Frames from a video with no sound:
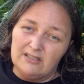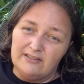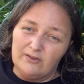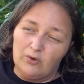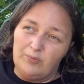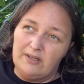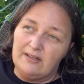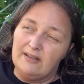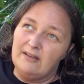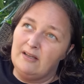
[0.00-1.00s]
C'est
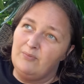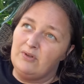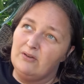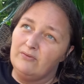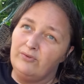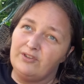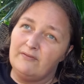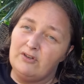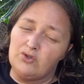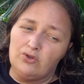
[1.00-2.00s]
compliqué, et puis vous
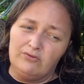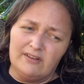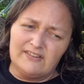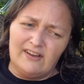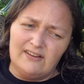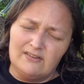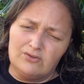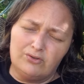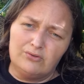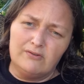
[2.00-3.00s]
savez, je deviens très,
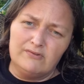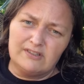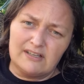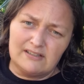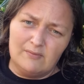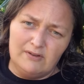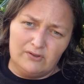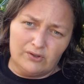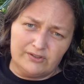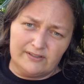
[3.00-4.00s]
je suis devenue très très
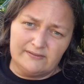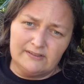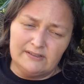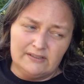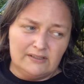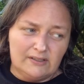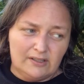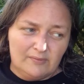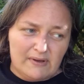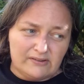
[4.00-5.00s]
méfiante.
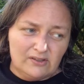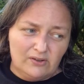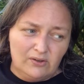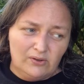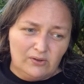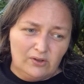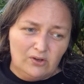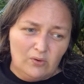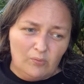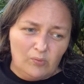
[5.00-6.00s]
Hein. maintenant,
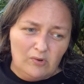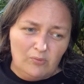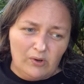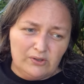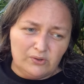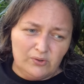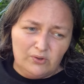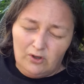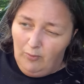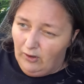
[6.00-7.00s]
le moindre
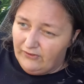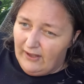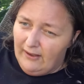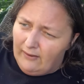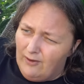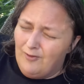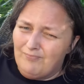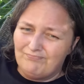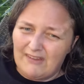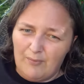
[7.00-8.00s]
commentaire
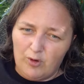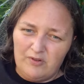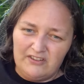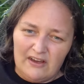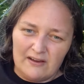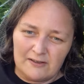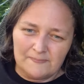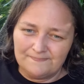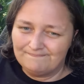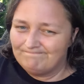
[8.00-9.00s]
un peu bizarre,
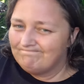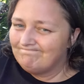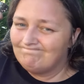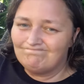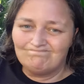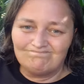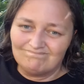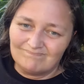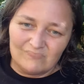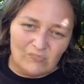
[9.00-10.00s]

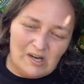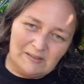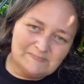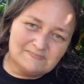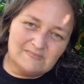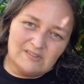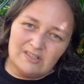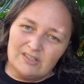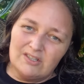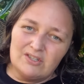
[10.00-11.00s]
voilà,
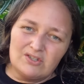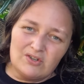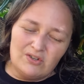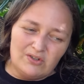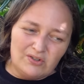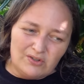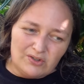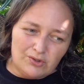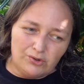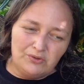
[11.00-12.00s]
je,
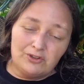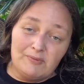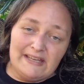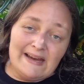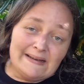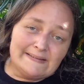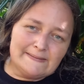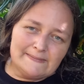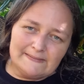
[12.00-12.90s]
suis sur mes gardes.